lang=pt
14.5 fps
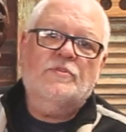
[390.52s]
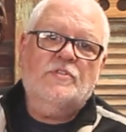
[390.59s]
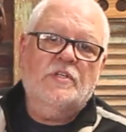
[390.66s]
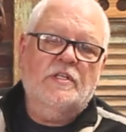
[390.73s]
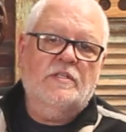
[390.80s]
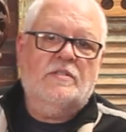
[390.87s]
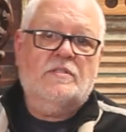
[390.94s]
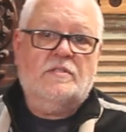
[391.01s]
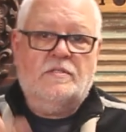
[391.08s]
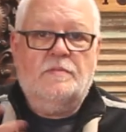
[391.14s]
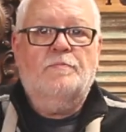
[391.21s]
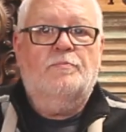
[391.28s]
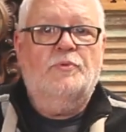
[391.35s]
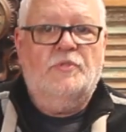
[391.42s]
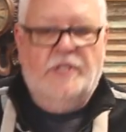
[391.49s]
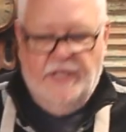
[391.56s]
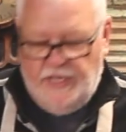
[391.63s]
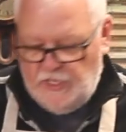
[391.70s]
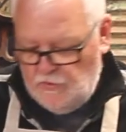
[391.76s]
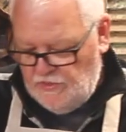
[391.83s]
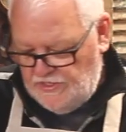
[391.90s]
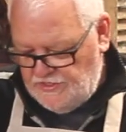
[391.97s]
Vocês
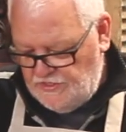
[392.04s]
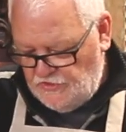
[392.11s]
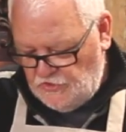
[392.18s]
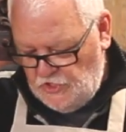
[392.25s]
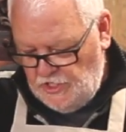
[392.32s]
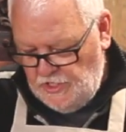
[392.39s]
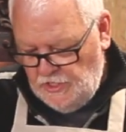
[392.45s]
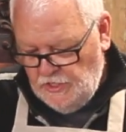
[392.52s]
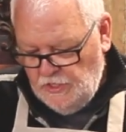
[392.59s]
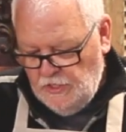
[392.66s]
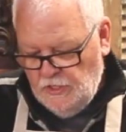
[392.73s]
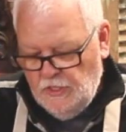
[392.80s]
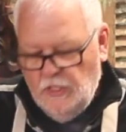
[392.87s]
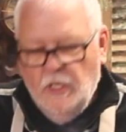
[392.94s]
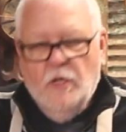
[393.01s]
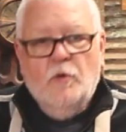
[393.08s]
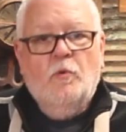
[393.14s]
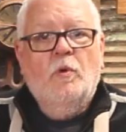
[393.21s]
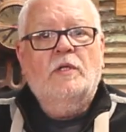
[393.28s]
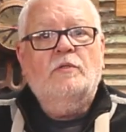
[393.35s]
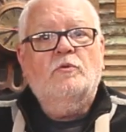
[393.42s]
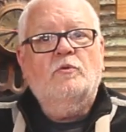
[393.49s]
puderam assistir
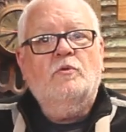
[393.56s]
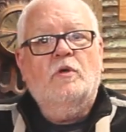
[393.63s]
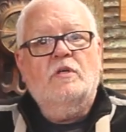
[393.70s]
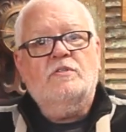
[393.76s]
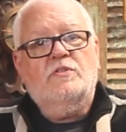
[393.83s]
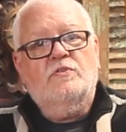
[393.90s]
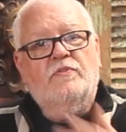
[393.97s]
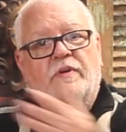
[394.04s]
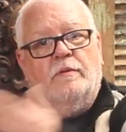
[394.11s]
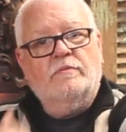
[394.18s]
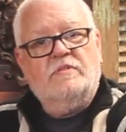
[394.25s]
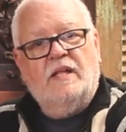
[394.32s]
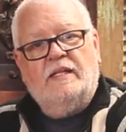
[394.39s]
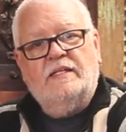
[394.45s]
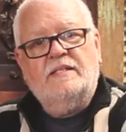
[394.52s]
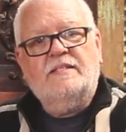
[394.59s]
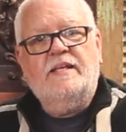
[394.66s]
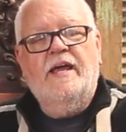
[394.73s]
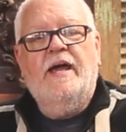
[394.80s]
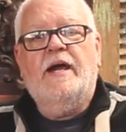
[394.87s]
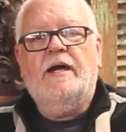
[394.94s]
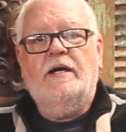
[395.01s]
quando nós estivemos lá na
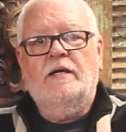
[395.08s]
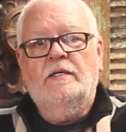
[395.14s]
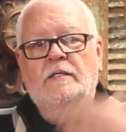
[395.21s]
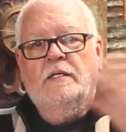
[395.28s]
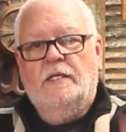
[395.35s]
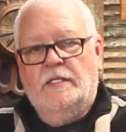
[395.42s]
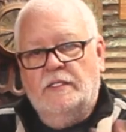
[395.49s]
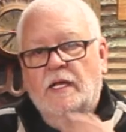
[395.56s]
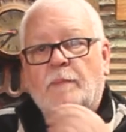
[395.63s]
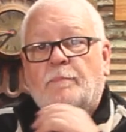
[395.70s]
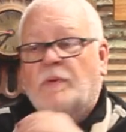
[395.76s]
serra e na